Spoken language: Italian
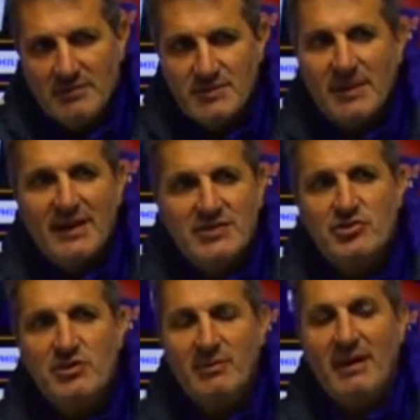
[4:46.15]

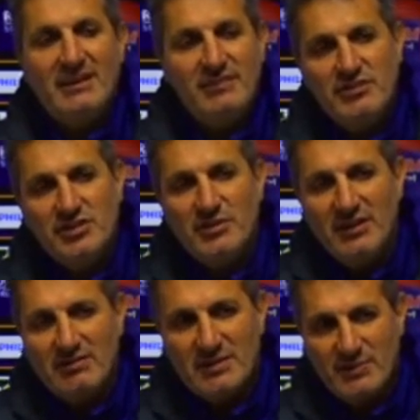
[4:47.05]
spiegazioni, ma è difficile poi
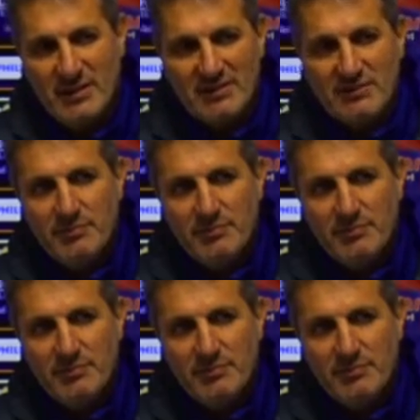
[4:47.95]
dare una spiegazione,